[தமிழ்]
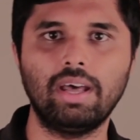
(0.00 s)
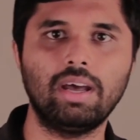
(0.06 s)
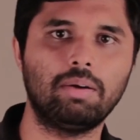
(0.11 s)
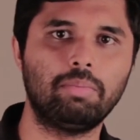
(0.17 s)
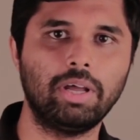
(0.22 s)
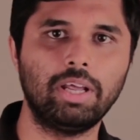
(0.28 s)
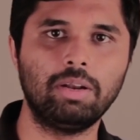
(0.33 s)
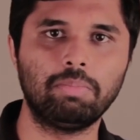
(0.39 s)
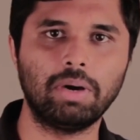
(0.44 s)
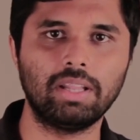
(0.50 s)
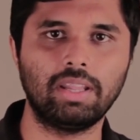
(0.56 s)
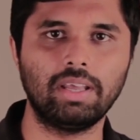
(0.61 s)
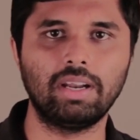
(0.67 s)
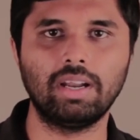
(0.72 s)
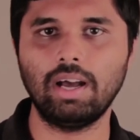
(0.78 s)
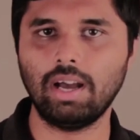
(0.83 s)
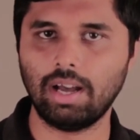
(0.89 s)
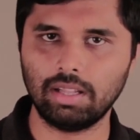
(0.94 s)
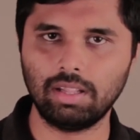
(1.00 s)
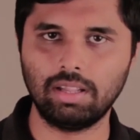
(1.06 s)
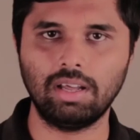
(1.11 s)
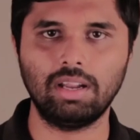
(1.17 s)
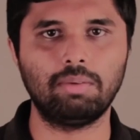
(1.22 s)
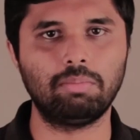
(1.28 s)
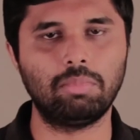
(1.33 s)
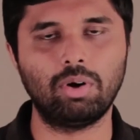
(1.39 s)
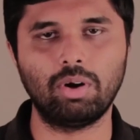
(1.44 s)
என்ன அப்படின்னு பார்த்தீங்கன்னா
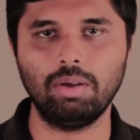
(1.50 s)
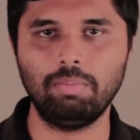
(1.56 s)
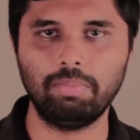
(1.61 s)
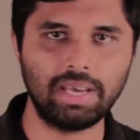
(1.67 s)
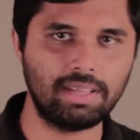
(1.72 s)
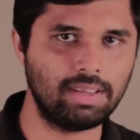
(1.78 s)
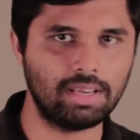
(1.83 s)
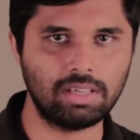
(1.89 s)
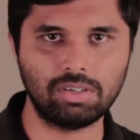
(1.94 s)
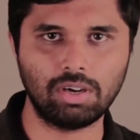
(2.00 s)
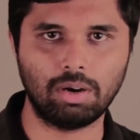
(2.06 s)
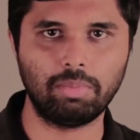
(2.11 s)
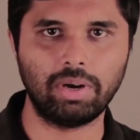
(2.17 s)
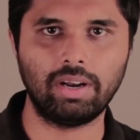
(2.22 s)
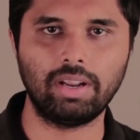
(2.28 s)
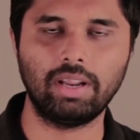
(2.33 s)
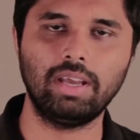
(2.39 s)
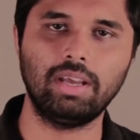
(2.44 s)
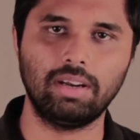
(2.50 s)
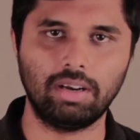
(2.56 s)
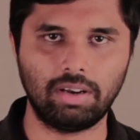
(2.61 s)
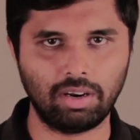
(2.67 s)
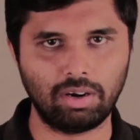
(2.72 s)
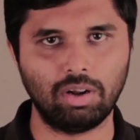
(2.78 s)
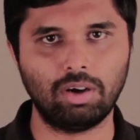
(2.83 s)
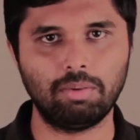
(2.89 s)
அதுதான் நம்மளோட பேசிக் ஜியாமெட்ரி